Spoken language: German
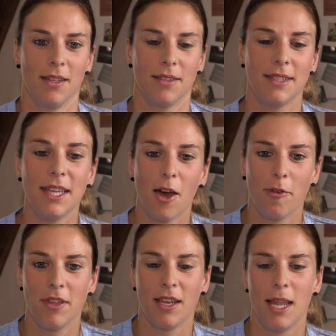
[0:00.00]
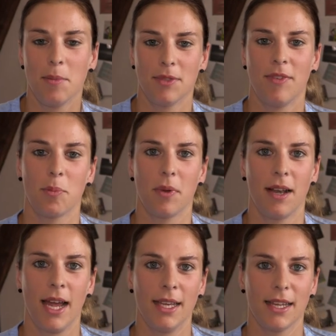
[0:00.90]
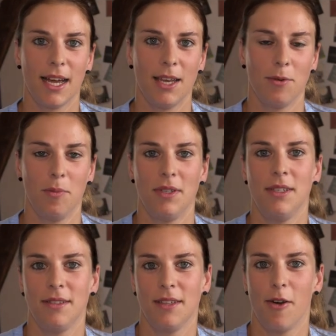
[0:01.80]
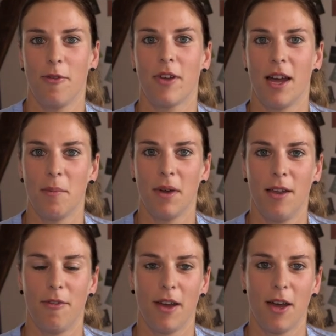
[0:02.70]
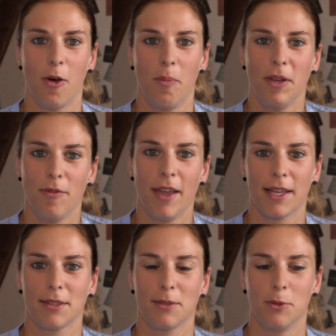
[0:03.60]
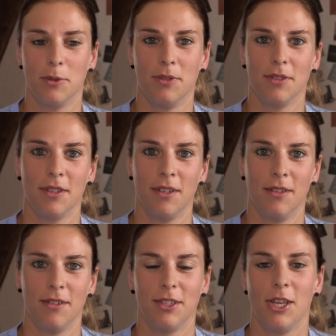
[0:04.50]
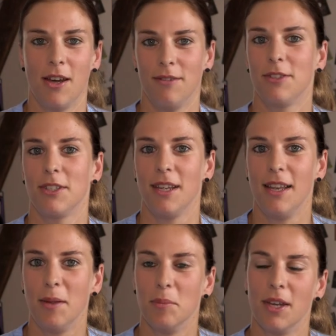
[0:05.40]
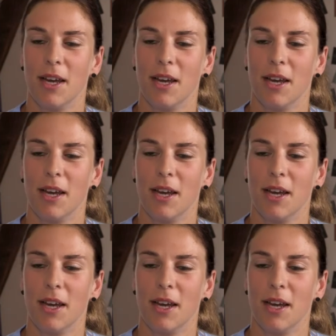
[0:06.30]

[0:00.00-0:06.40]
sie auf ihren Lebensweg begleiten kann und mit diesen Aufgaben einfach auch mitwächst und äh, ja, das erleben